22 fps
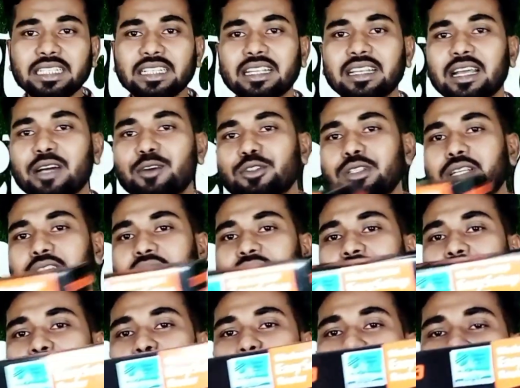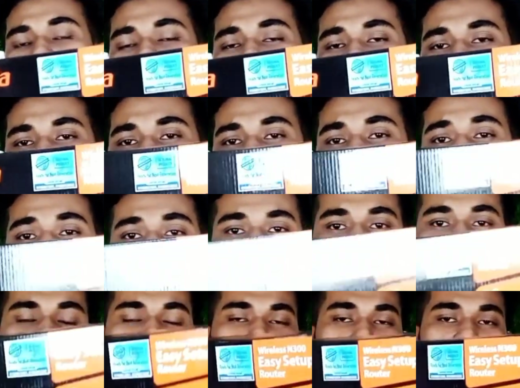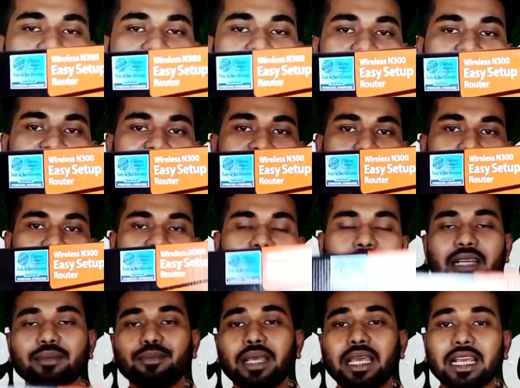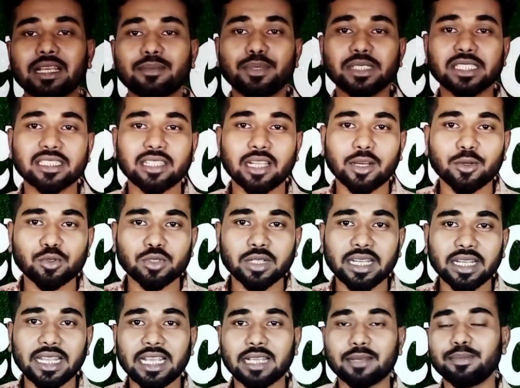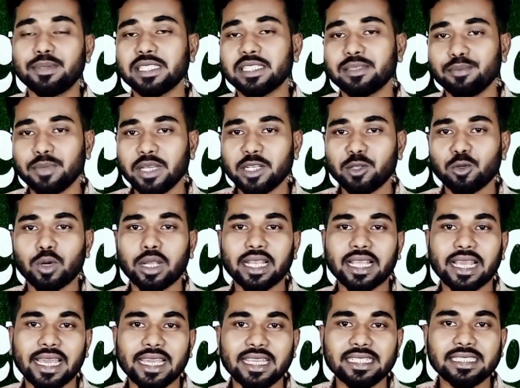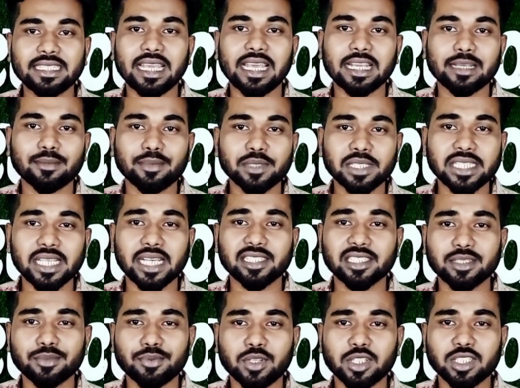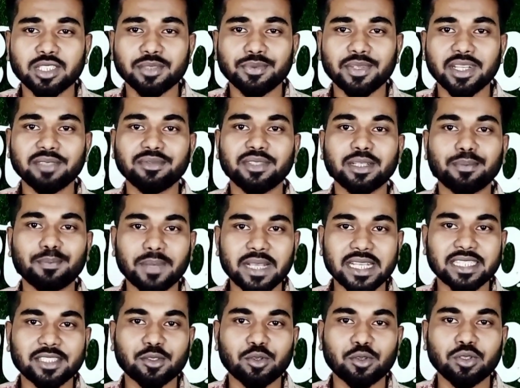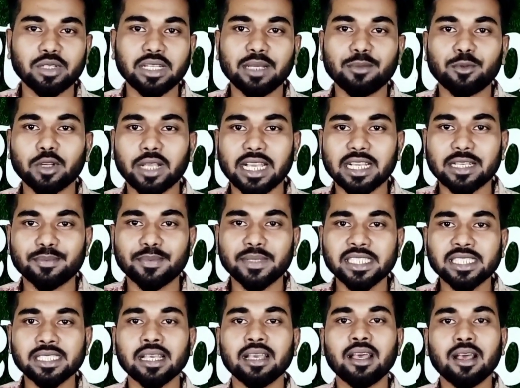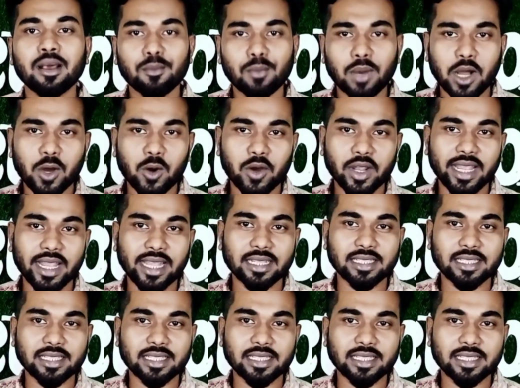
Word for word: টেন্ডার রাউটারের প্যাকেটে প্যাকেজ কন্টেন্ট হিসেবে থাকবে এক পিস রাউটার এক পিস ম্যানুয়াল গাইড এক পিস আর জে ফর্টি ফাইভের প্যাঁচ কোড এবং এক পিস পাওয়ার আচ্ছা।